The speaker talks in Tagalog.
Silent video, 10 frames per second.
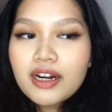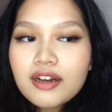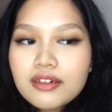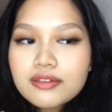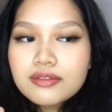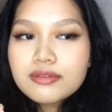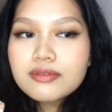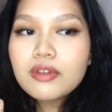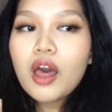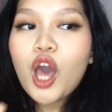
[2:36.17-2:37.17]
parang
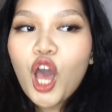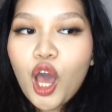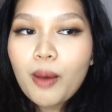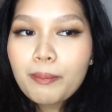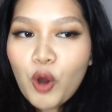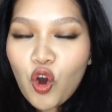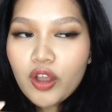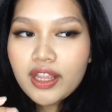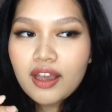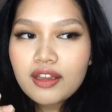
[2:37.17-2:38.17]

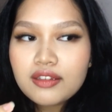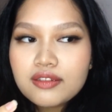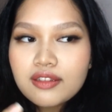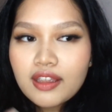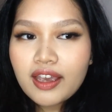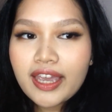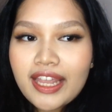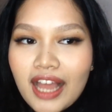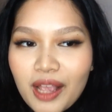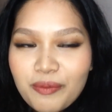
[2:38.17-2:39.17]
buo na.
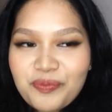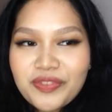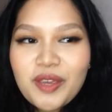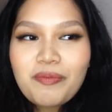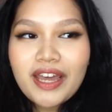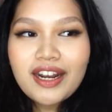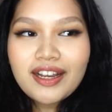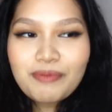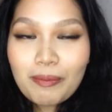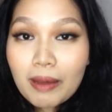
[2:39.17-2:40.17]
Kailangan, yung
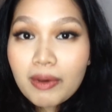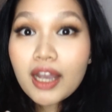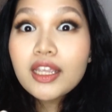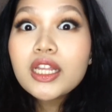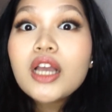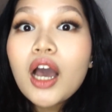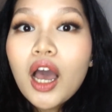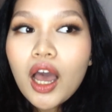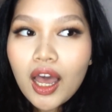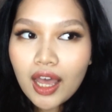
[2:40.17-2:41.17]
parang mapapaganyan
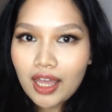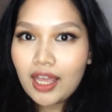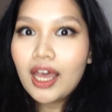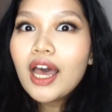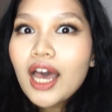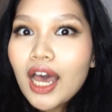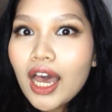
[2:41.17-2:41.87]
ka. Pang!